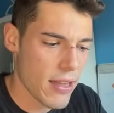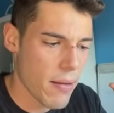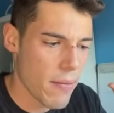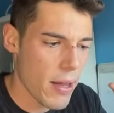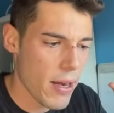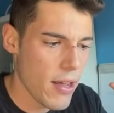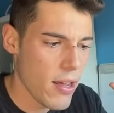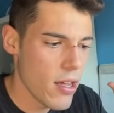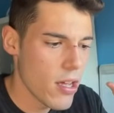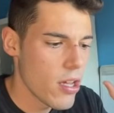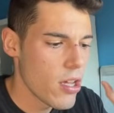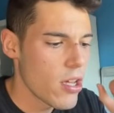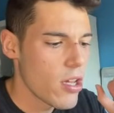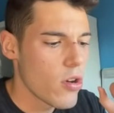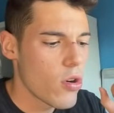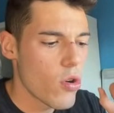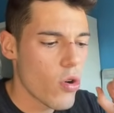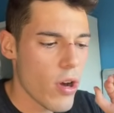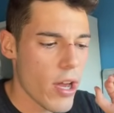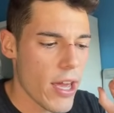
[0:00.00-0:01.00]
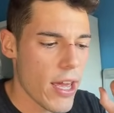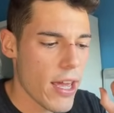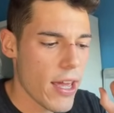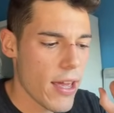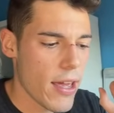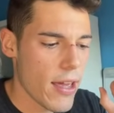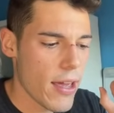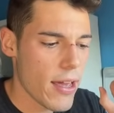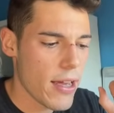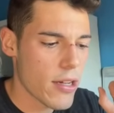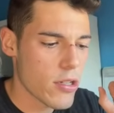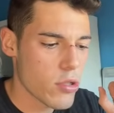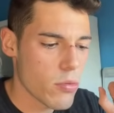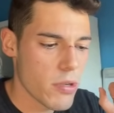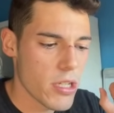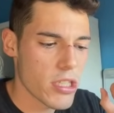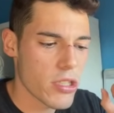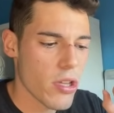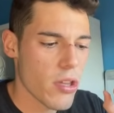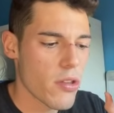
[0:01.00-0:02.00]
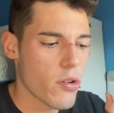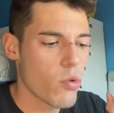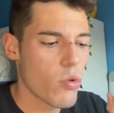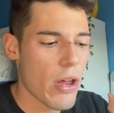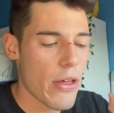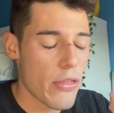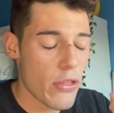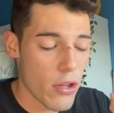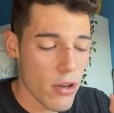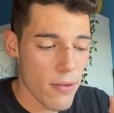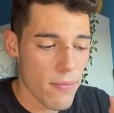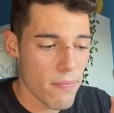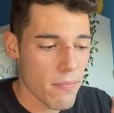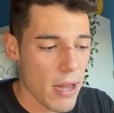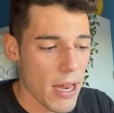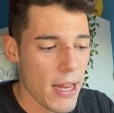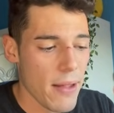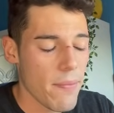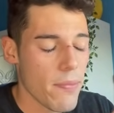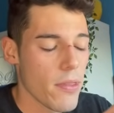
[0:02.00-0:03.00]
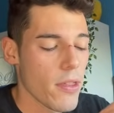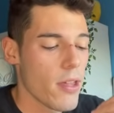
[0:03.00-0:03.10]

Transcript: ¿vale? Eh, suministro de circulación, ¿vale?